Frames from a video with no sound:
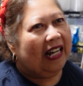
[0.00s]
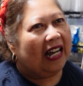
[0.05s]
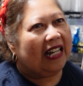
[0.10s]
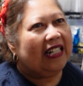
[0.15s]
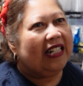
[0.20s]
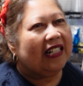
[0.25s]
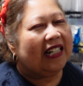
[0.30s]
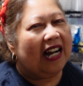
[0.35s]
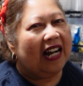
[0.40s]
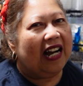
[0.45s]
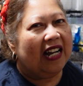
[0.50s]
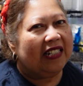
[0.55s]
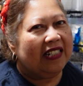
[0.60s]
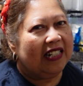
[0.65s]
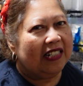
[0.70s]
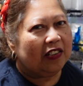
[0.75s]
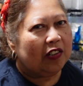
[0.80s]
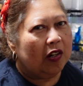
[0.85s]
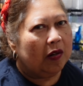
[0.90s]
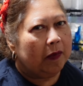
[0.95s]
halika nga
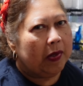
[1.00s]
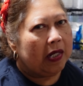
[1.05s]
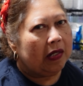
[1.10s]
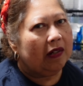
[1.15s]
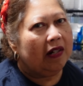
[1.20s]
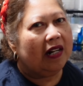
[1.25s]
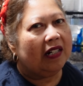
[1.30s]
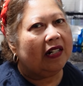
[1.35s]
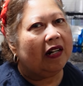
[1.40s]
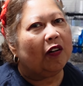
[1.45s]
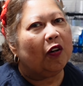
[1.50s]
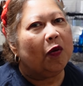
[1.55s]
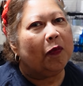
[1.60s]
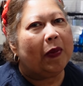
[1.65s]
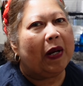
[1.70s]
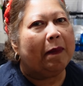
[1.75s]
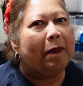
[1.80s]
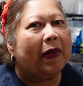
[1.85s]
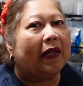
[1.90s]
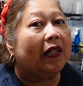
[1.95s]
dito, meron lang ako
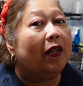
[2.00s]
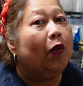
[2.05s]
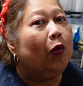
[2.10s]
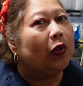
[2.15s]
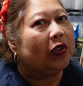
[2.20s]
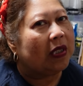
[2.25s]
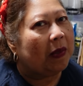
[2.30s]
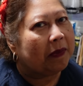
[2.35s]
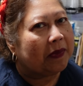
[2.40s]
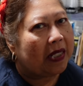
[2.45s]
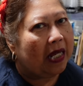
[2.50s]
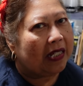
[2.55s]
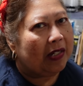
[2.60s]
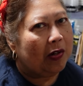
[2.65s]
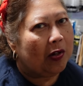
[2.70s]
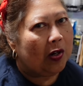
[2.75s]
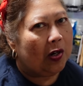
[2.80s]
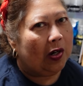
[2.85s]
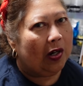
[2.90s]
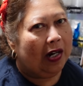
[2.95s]
ipapakiusap
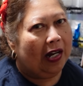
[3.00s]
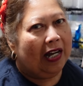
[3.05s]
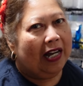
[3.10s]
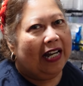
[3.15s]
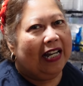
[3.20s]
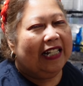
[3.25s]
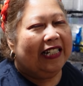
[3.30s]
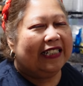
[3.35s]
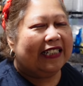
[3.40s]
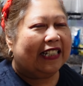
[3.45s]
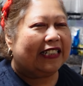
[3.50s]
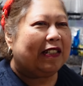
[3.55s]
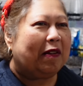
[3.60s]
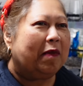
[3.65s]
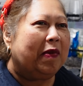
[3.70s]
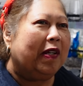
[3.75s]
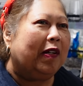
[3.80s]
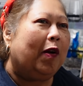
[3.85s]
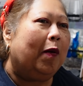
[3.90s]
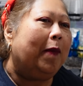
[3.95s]
sa'yo.
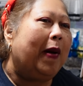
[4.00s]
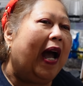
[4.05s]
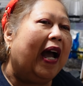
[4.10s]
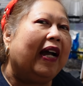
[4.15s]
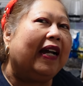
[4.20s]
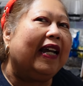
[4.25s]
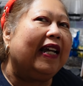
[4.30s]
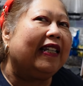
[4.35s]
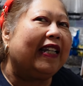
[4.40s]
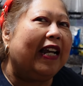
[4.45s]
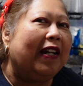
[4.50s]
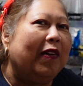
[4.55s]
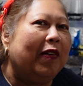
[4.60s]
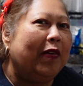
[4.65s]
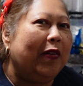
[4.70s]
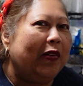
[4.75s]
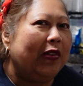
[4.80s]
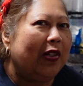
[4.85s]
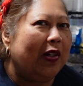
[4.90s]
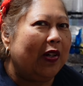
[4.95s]
Sasabihin ko, bakit?
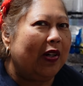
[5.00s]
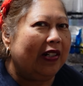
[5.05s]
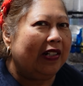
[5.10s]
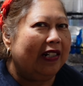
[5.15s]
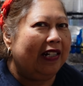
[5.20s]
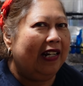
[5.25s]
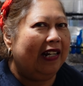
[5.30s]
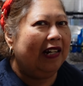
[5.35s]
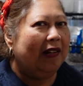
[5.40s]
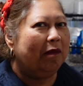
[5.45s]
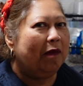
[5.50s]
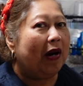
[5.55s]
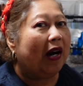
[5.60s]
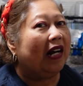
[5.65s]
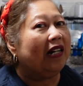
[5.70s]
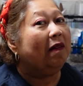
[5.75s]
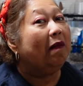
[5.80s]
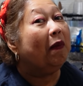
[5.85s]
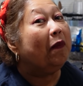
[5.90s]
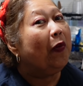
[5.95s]
Ano ho yun?
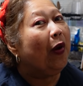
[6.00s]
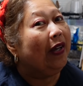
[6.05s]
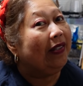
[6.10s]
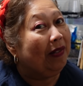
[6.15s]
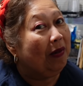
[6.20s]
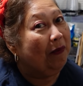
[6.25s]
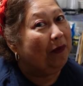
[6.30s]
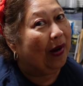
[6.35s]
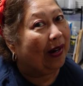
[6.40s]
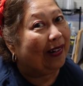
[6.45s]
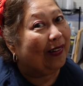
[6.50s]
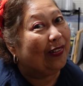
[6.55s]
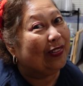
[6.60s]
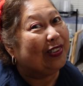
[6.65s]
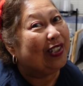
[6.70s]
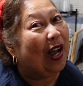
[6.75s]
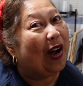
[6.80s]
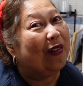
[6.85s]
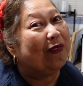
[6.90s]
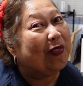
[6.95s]
Baka naman pwedeng
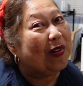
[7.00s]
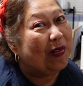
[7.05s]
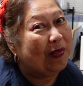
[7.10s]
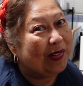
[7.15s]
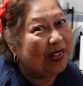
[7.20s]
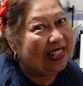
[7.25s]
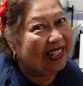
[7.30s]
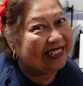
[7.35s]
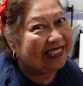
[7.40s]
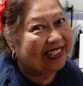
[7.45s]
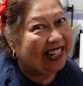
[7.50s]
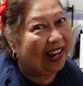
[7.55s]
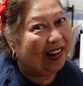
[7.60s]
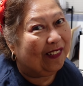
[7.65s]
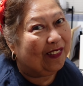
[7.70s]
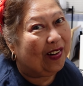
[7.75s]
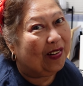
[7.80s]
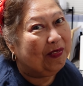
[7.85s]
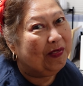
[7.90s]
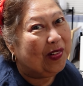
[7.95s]
pakiusapan mo yung
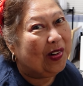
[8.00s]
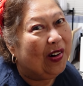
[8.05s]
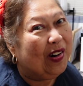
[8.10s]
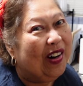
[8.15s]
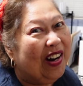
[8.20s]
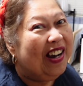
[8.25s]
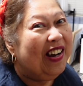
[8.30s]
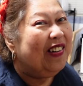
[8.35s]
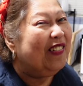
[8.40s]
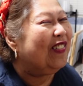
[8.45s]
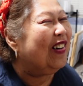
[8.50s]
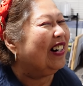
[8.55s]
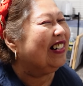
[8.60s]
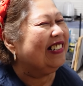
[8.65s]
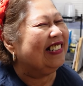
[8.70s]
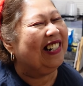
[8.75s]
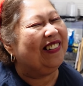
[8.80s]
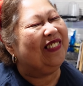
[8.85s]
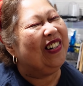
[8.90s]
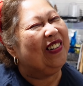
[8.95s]
asawa mo. Huwag
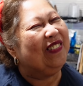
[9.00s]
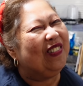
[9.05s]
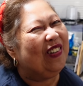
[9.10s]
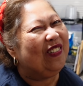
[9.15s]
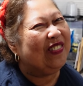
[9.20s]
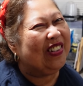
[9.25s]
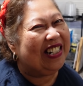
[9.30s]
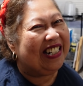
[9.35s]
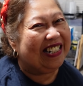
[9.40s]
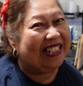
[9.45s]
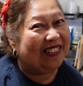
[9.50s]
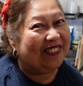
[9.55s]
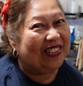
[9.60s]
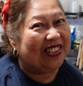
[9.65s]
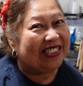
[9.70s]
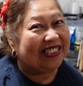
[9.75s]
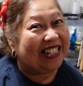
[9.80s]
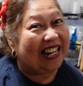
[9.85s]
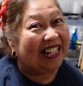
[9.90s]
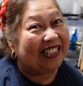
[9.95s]
naman bumili na
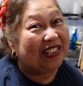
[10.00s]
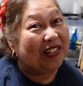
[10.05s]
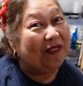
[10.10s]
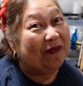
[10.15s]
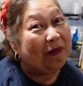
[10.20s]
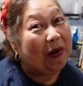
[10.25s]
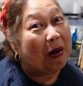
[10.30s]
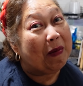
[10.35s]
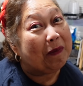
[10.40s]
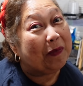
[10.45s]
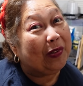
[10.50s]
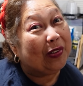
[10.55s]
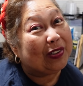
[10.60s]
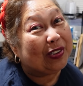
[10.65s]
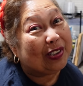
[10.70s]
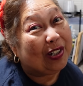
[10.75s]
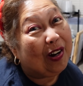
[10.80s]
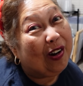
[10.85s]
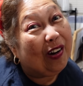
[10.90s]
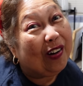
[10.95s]
masyadong
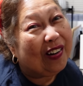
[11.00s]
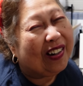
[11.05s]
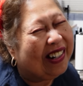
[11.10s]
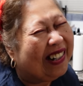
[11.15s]
paputok.